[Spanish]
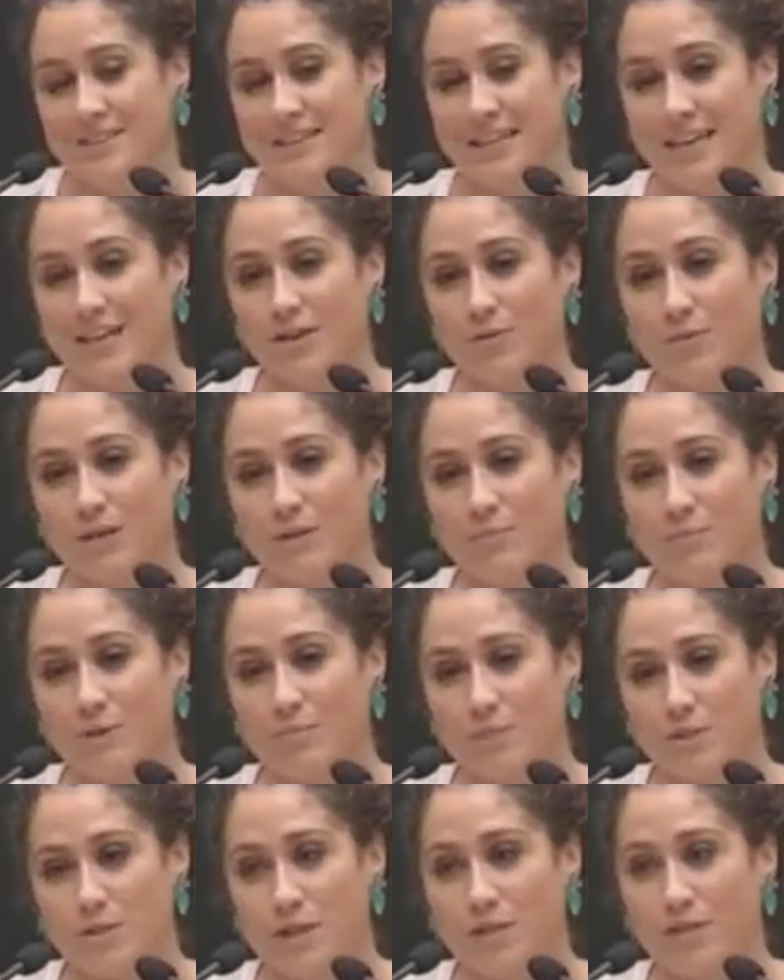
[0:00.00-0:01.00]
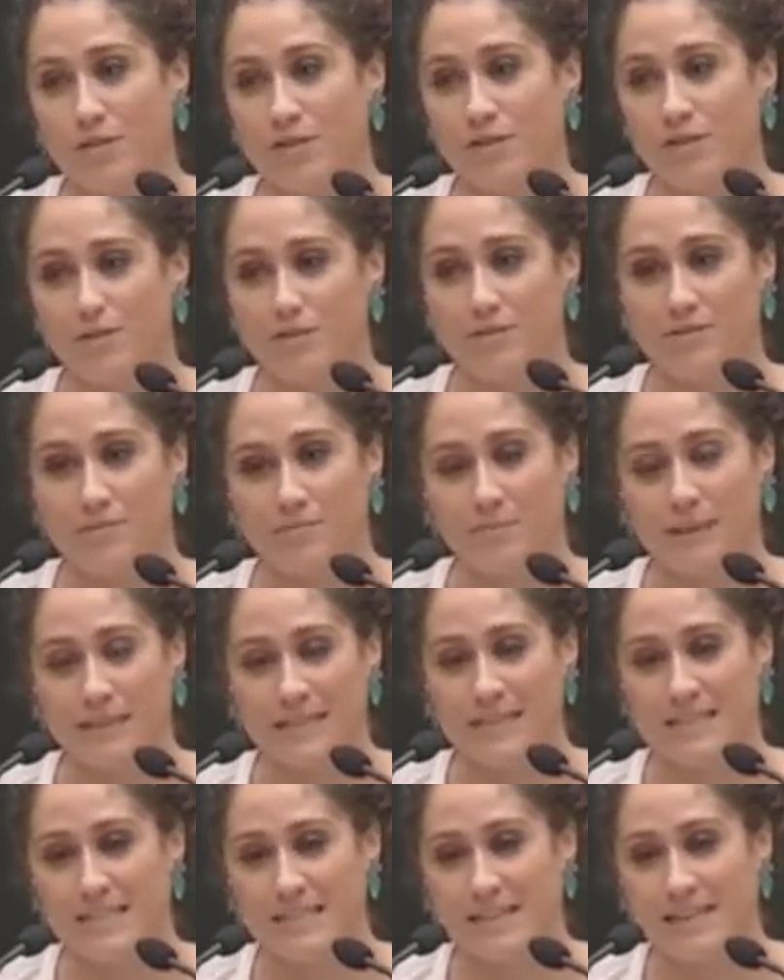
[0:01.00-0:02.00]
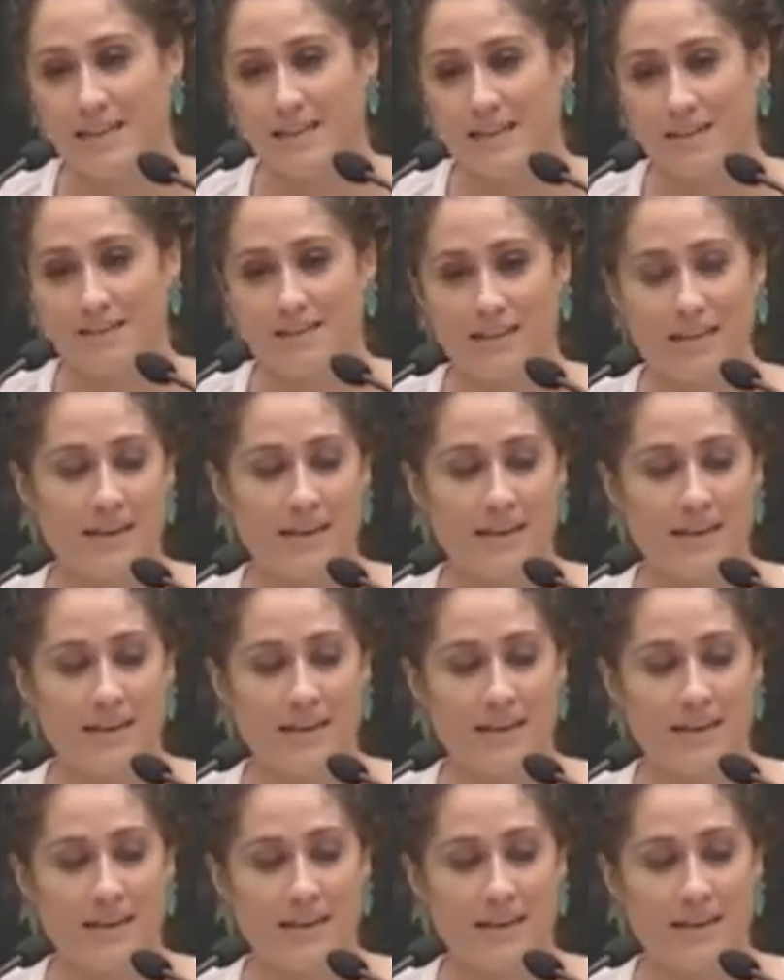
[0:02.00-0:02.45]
traigo una proposición para instar